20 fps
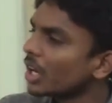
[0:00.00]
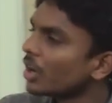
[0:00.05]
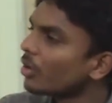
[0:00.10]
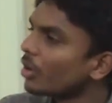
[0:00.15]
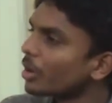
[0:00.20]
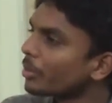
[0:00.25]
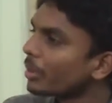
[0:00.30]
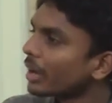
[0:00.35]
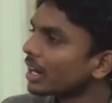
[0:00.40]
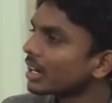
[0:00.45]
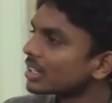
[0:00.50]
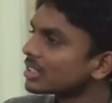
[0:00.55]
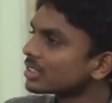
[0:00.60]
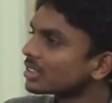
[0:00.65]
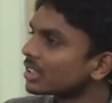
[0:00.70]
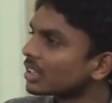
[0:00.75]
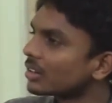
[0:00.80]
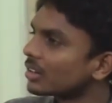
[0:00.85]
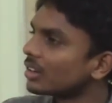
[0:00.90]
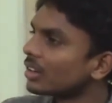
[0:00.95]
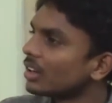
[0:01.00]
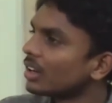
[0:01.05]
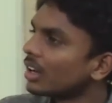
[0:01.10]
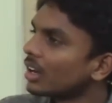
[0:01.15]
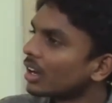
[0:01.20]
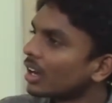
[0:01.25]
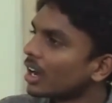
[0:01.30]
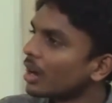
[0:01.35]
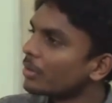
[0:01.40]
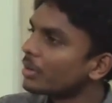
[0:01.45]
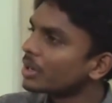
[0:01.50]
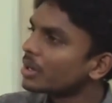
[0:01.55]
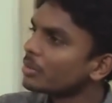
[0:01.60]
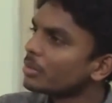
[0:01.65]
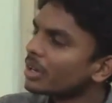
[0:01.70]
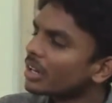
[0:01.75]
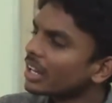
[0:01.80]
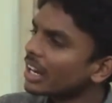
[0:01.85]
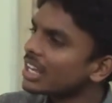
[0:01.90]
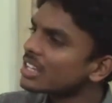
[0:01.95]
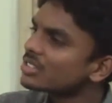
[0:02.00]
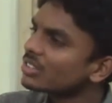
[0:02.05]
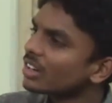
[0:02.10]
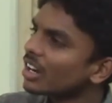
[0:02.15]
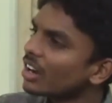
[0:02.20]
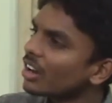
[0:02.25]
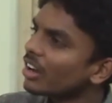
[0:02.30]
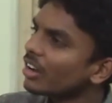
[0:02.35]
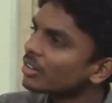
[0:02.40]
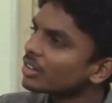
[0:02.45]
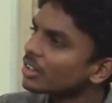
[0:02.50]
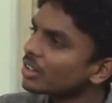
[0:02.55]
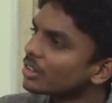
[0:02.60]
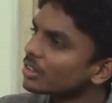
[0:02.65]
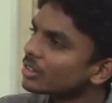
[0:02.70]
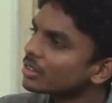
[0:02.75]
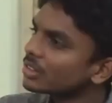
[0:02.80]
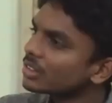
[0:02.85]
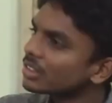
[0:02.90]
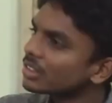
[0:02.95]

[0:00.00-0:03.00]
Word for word: ఎహో అని ప్రకటిస్తున్నారు కాబట్టి మీరు క్రైస్తవులు ఎలా అవుతారు